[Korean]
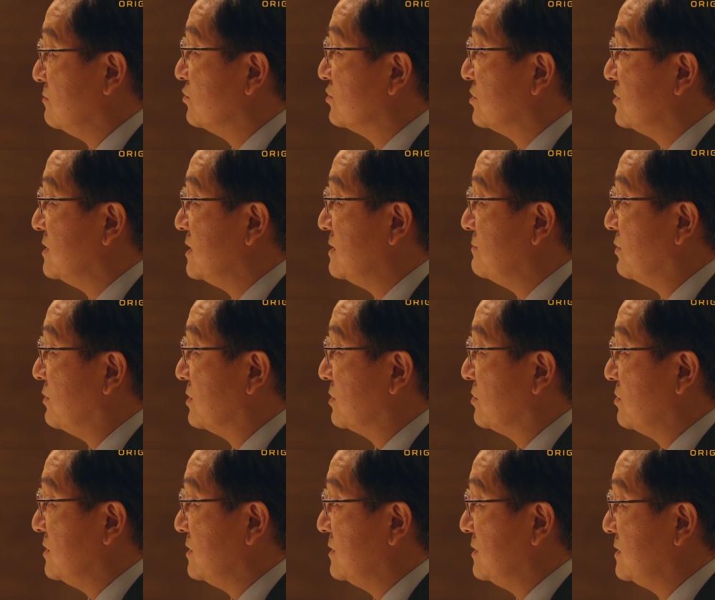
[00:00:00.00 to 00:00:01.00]
무슨 일을
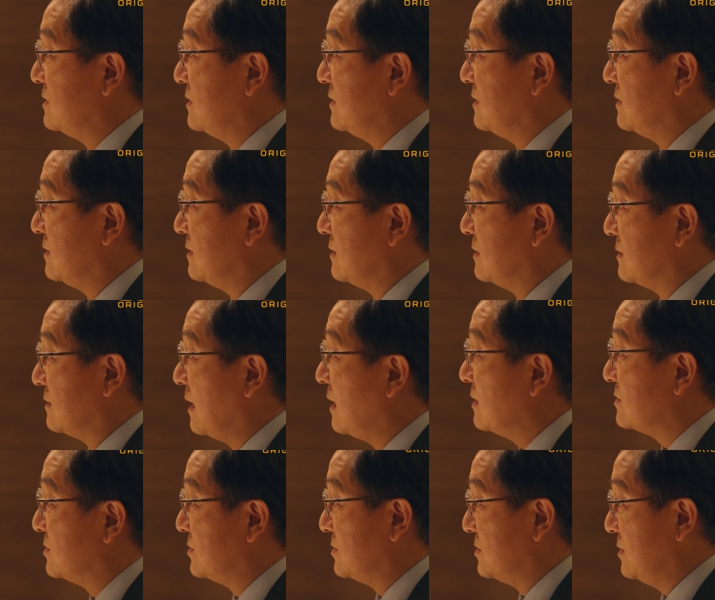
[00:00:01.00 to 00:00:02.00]
벌이고 있는지 다
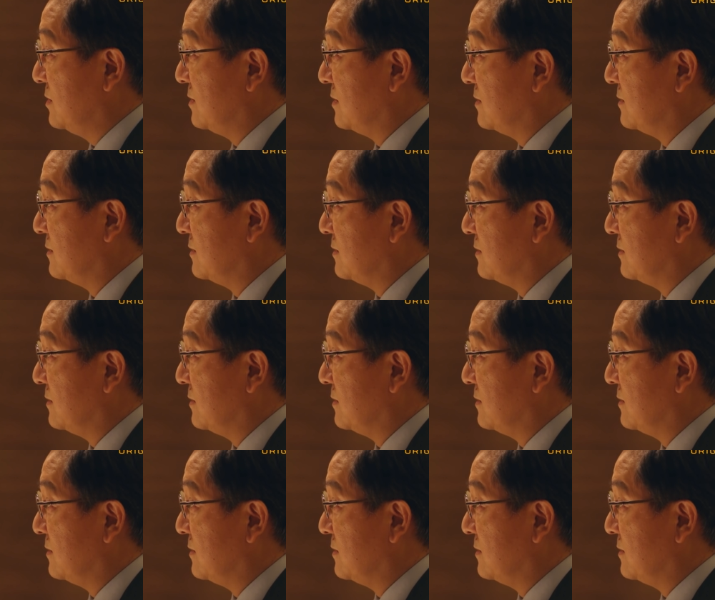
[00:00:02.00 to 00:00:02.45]
아시죠?